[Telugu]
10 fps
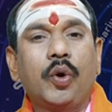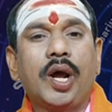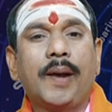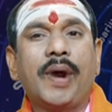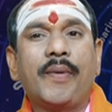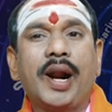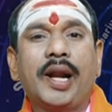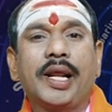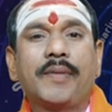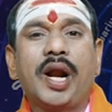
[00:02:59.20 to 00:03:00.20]
గృహ భవన
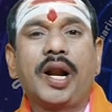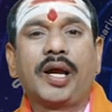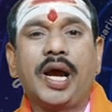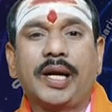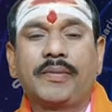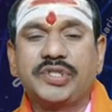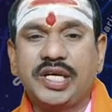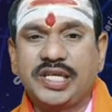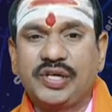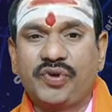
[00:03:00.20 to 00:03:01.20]
నిర్మాణ కార్యక్రమం
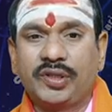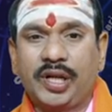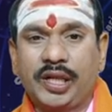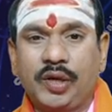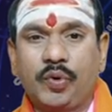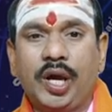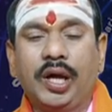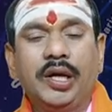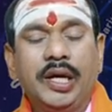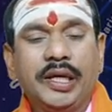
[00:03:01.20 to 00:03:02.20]
చేసేటందరికీ కూడా
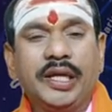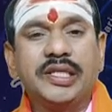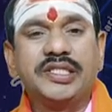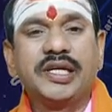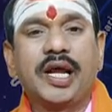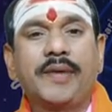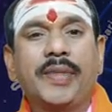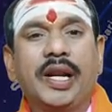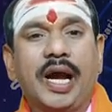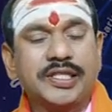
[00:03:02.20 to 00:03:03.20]
ఈ చిన్న
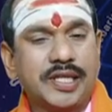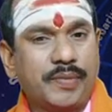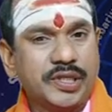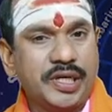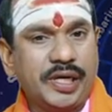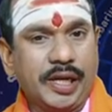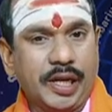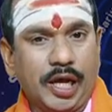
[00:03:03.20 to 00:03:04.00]
రెమెడీని ఆచరింపజేయండి